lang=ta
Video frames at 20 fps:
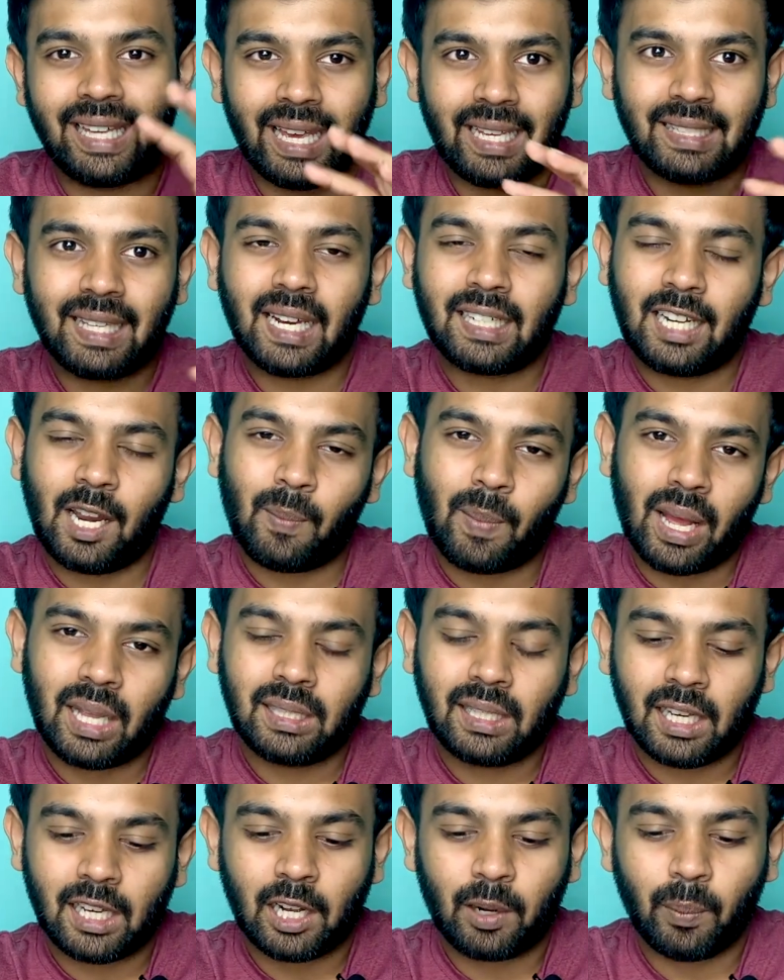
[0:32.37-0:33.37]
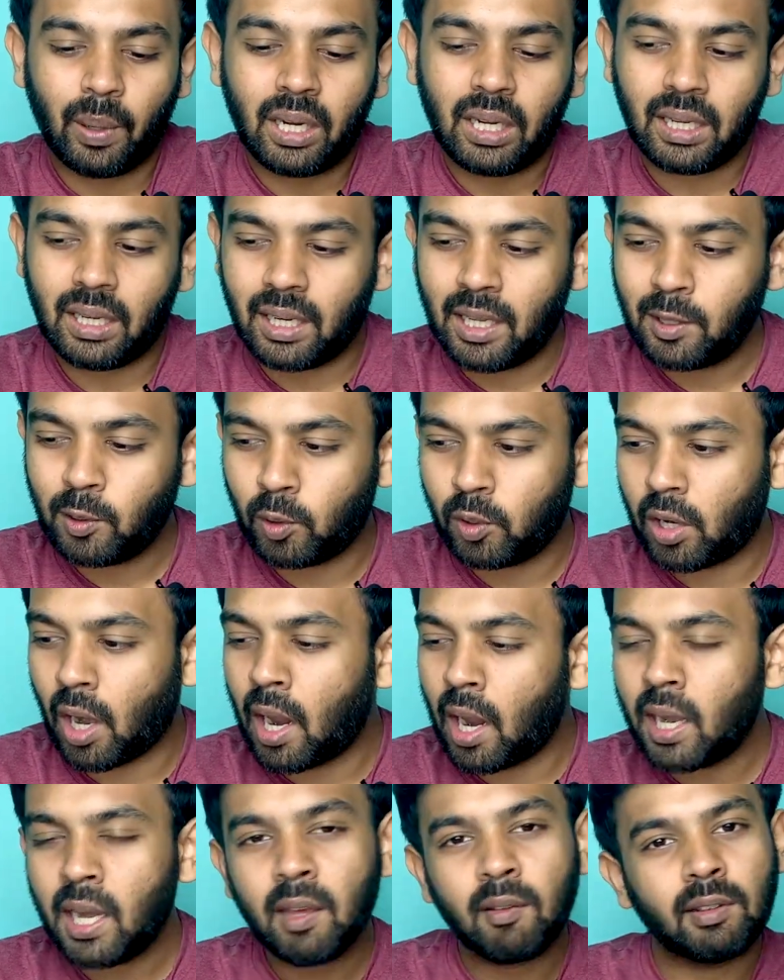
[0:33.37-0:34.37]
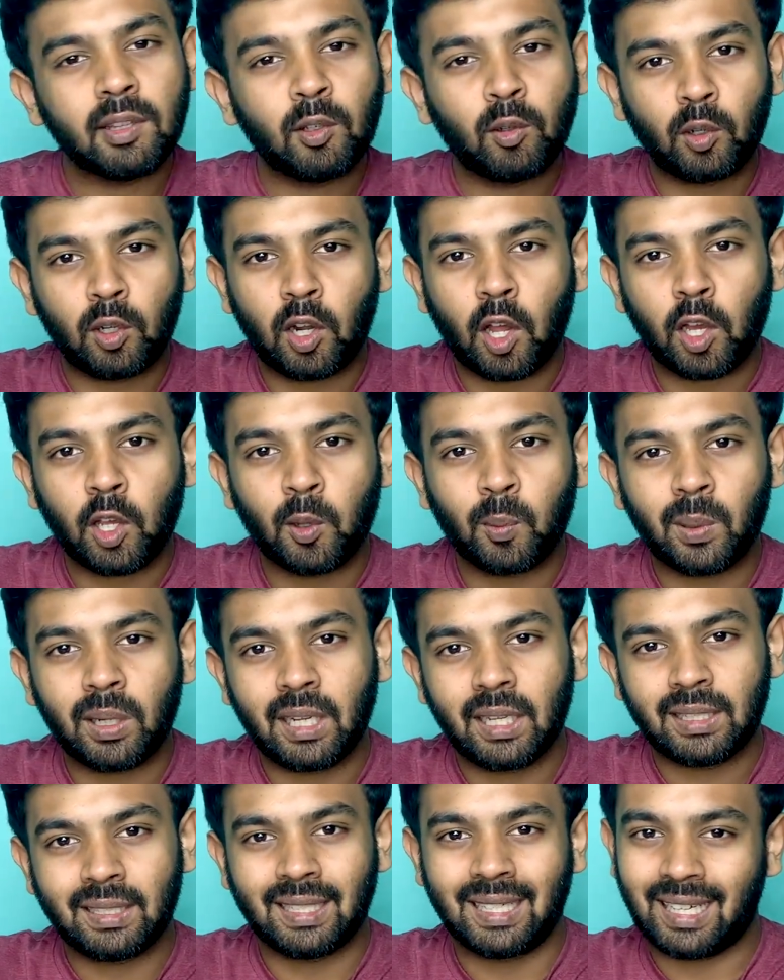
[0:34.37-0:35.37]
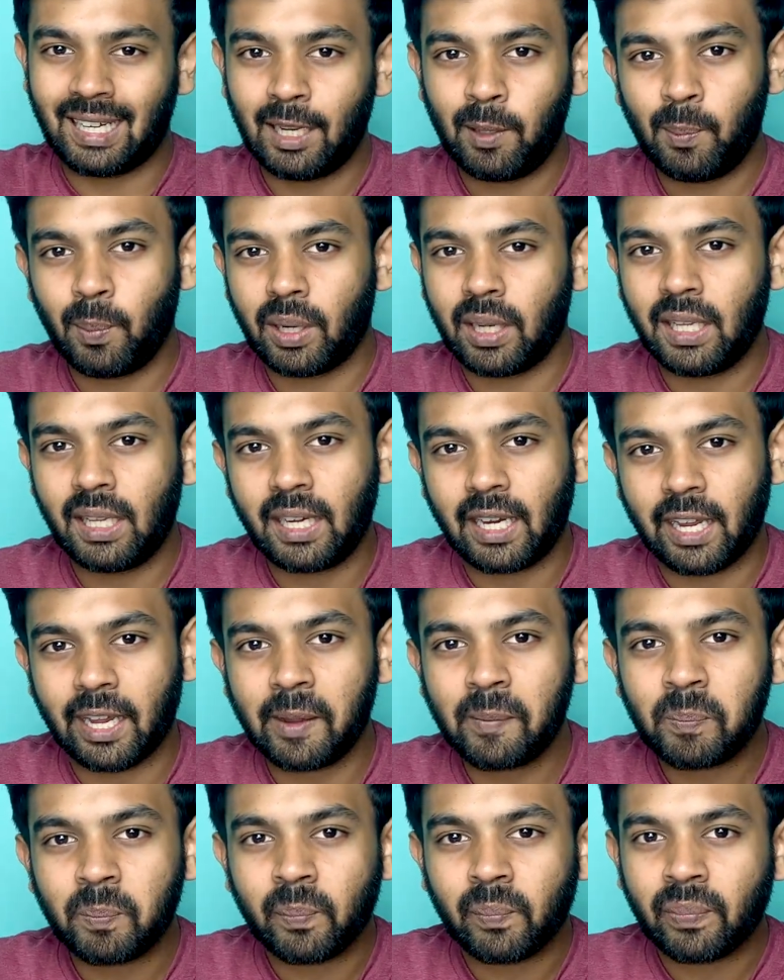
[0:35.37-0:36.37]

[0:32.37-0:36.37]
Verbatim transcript: எக்ஸாக்டாக மேட்ச் ஆகிற மாதிரி இல்லை ஸோ நானே வந்து ஒரு டாக்குமெண்டேஷன் ரெடி பண்ணியிருக்கேன்